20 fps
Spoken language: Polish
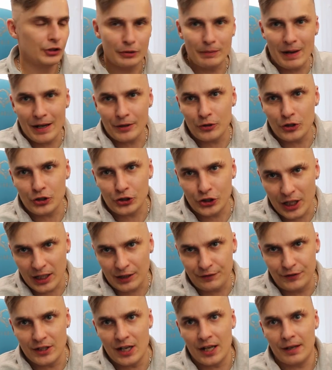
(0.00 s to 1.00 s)
Siemano, jeszcze na
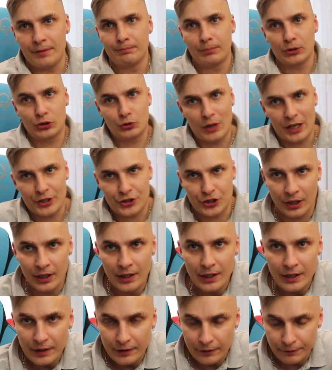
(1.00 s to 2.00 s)
chwilę. Posłuchajcie,
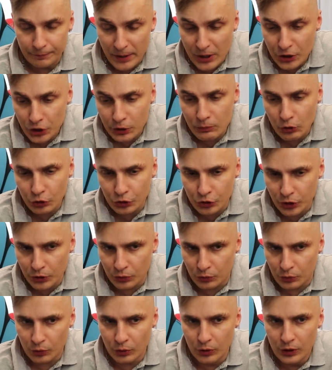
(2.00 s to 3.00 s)
w pierwszym
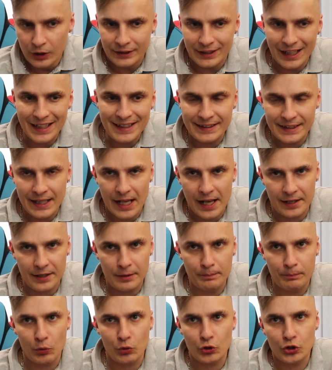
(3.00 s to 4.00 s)
odcinku tej
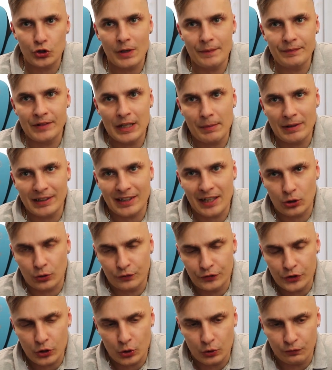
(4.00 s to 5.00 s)
serii poruszyłem temat
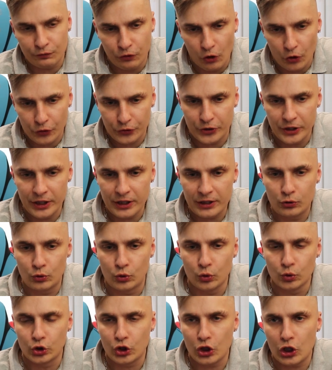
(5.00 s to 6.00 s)
ratowników wodnych,
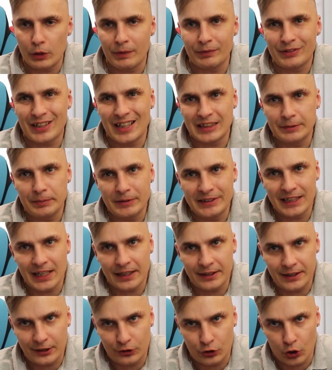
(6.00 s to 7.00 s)
którzy robią transmisję
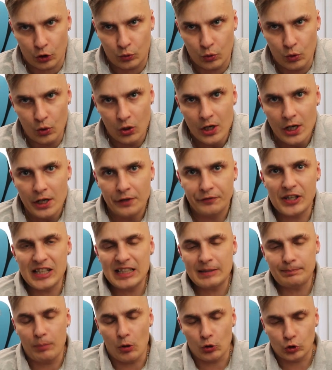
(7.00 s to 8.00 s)
na TikToku. W ten
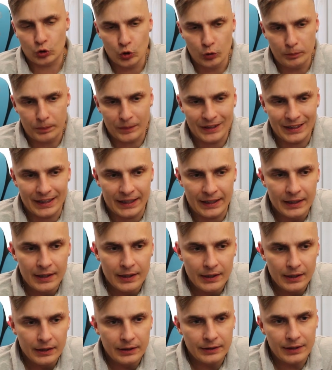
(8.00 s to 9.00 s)
sposób y,
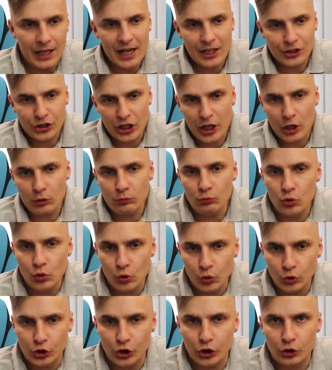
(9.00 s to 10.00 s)
narażają
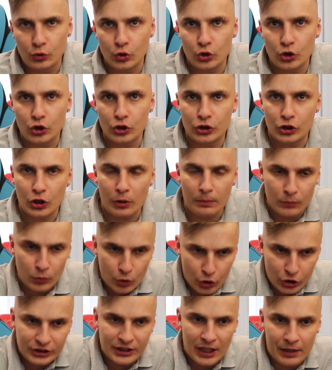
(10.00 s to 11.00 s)
ludzi, którzy są,
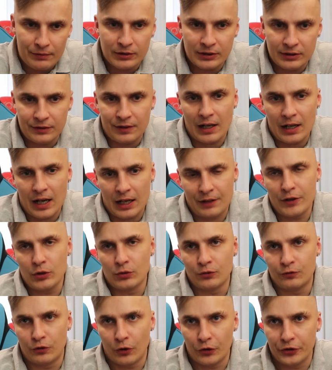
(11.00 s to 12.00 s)
korzystają z
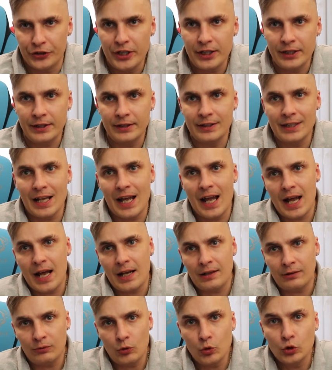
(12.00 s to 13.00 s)
akwenów wodnych
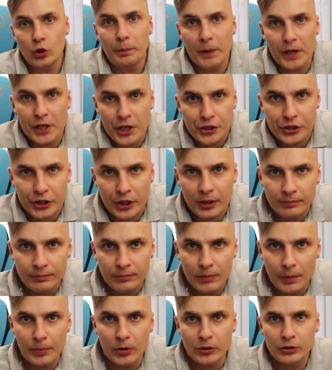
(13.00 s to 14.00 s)
na utopienie się.
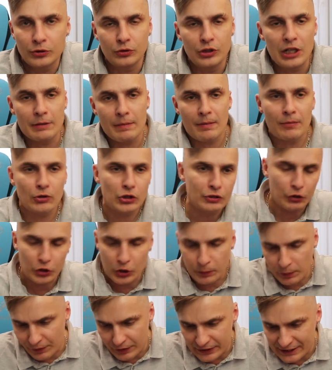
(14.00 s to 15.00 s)
Po prostu nie ma
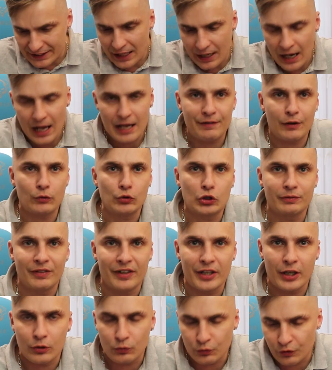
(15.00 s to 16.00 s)
możliwości prowadzenia live'a,
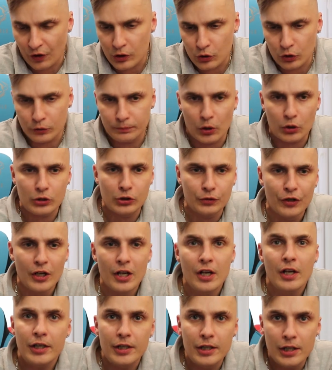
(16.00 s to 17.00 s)
utrzymania uwagi odbiorców
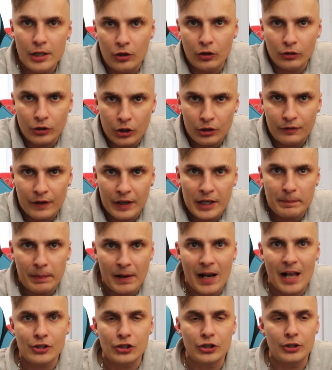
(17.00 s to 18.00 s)
i kontrolowanie
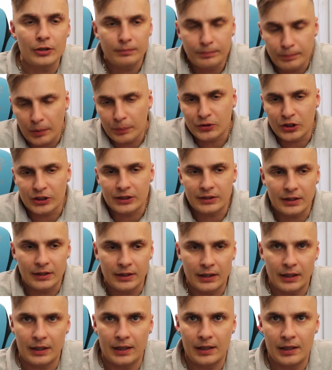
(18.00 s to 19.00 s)
plaży poprzez y,
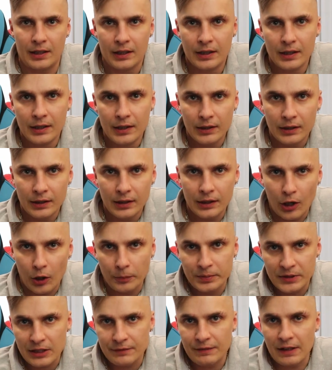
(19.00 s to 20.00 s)
y,
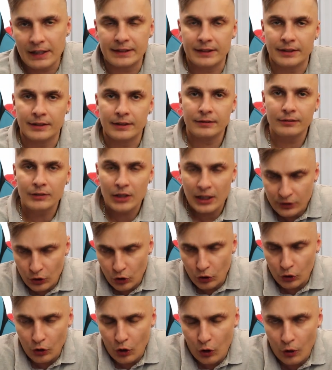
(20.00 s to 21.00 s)
obserwacje. Jest
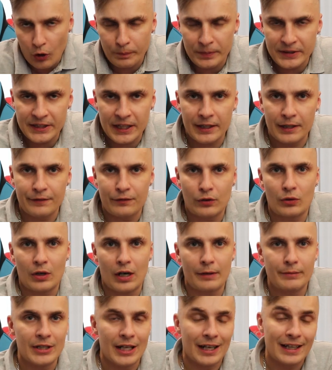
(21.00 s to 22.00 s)
to opisane w
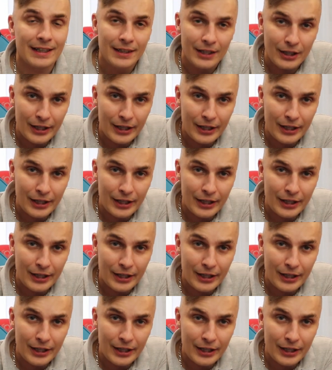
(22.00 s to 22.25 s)
regulaminach.